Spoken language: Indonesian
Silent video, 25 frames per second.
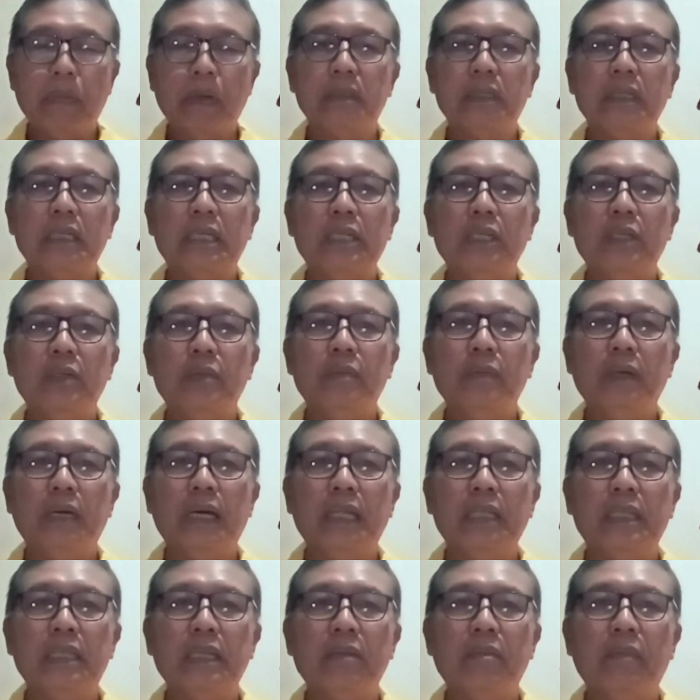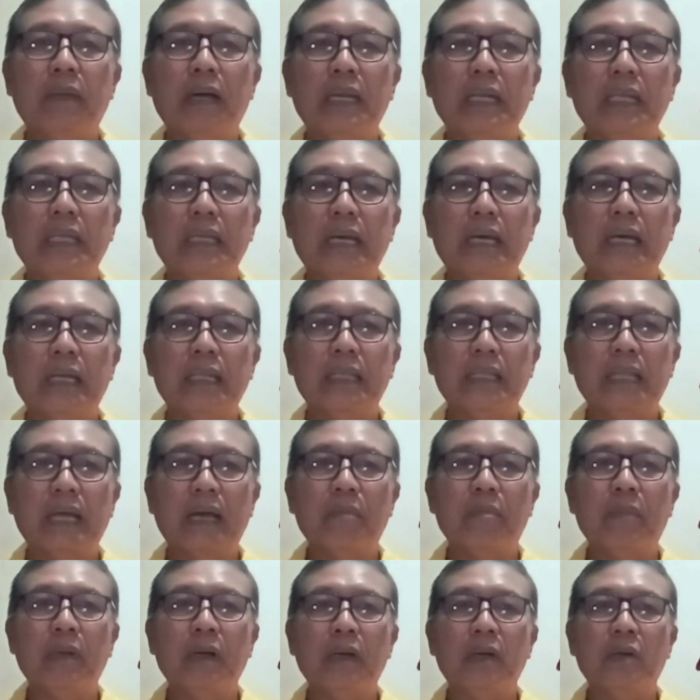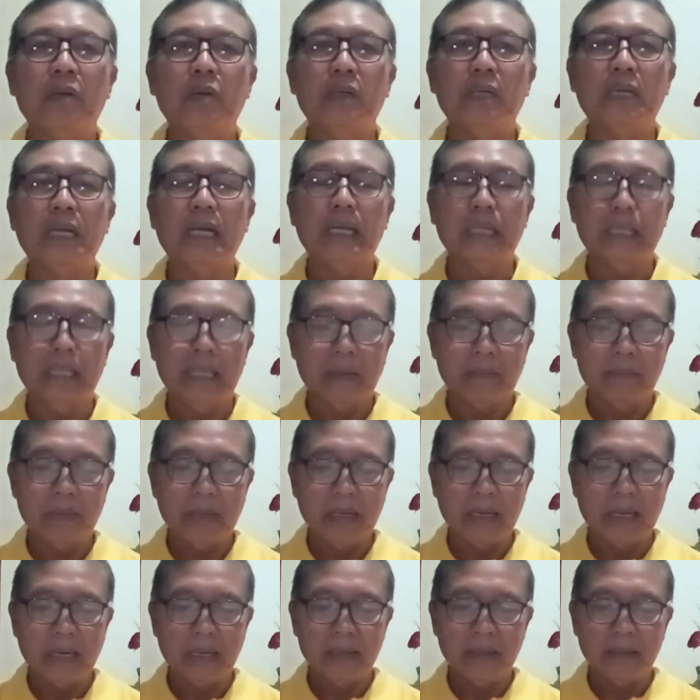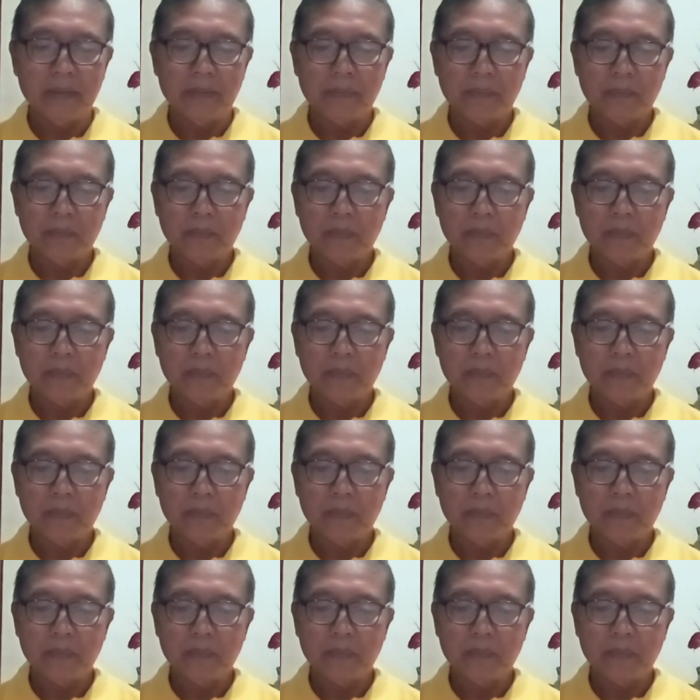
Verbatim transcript: Presidium Hati Maria Tak Bernoda Tabanan.